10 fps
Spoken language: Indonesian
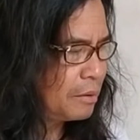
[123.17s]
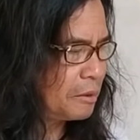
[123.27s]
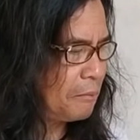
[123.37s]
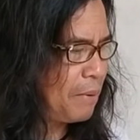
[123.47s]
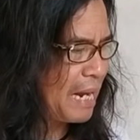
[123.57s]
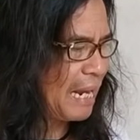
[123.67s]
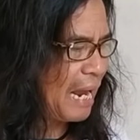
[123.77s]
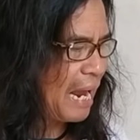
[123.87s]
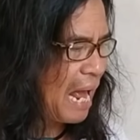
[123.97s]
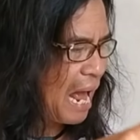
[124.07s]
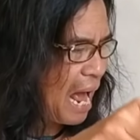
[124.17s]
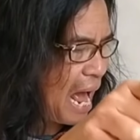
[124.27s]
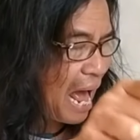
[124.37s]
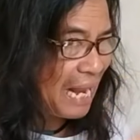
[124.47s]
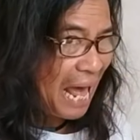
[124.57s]
sebagai
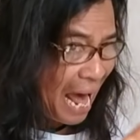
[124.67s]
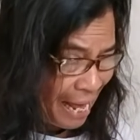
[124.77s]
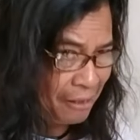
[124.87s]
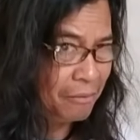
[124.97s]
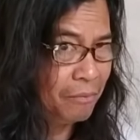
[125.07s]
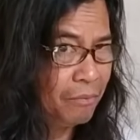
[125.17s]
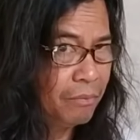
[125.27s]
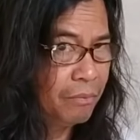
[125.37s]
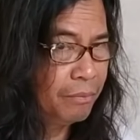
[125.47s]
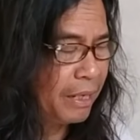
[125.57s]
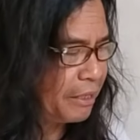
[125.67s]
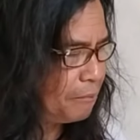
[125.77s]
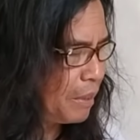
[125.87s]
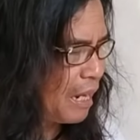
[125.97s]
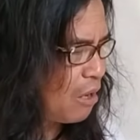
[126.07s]
Allah
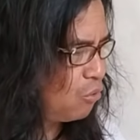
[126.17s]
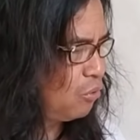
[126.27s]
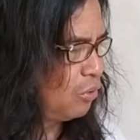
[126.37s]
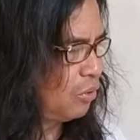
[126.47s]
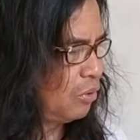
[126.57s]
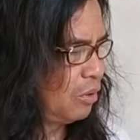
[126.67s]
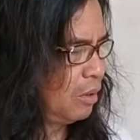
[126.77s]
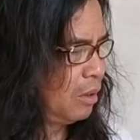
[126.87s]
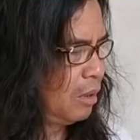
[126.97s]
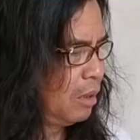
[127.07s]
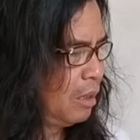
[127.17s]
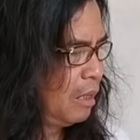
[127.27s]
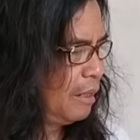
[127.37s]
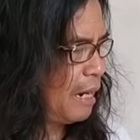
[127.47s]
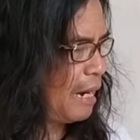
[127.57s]
bagi Firaun,
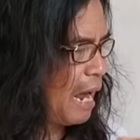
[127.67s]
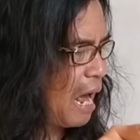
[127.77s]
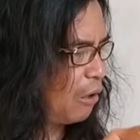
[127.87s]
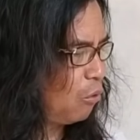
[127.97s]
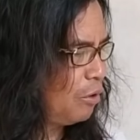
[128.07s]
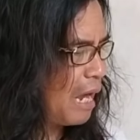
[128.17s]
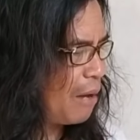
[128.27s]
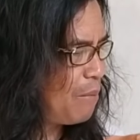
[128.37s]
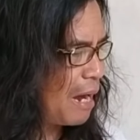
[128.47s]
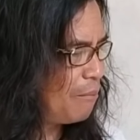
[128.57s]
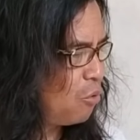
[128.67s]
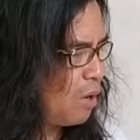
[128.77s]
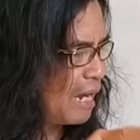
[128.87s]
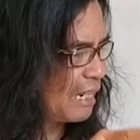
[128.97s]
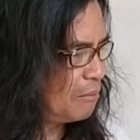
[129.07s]
dan Harun
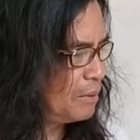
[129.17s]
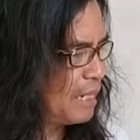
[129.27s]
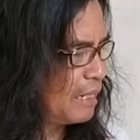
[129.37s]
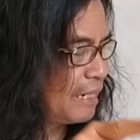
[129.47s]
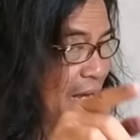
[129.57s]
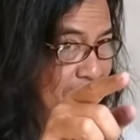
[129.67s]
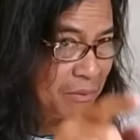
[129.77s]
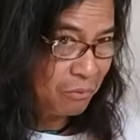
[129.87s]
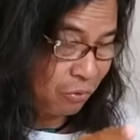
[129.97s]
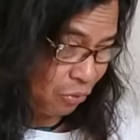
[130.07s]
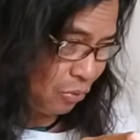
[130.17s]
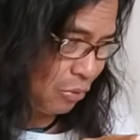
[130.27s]
abangmu akan menjadi nabimu."